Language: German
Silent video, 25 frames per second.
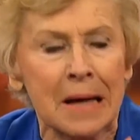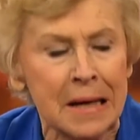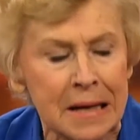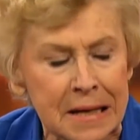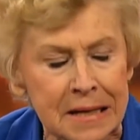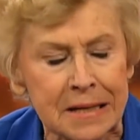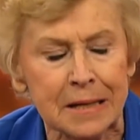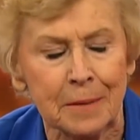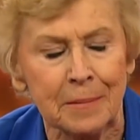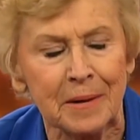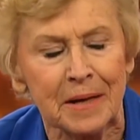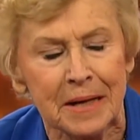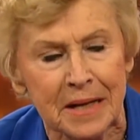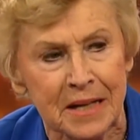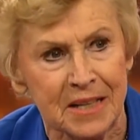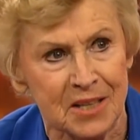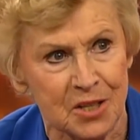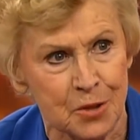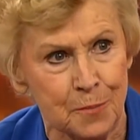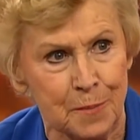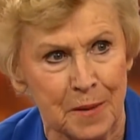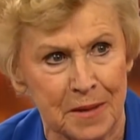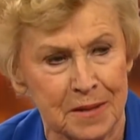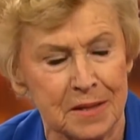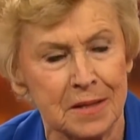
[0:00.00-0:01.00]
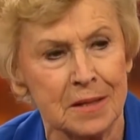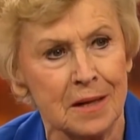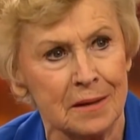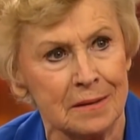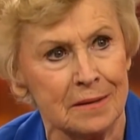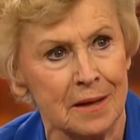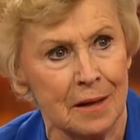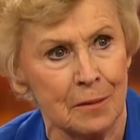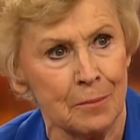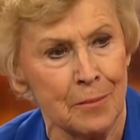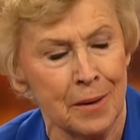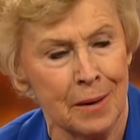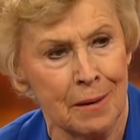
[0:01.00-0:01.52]
Ist aber nichts passiert
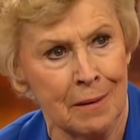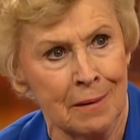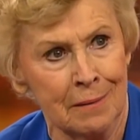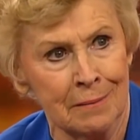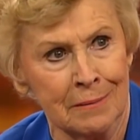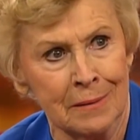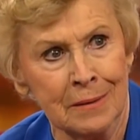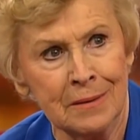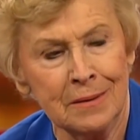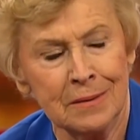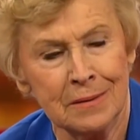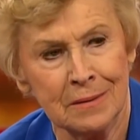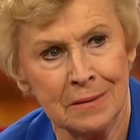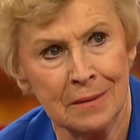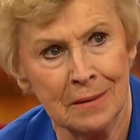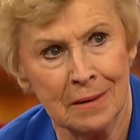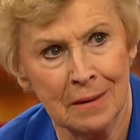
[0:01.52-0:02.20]
dann mehr, nicht?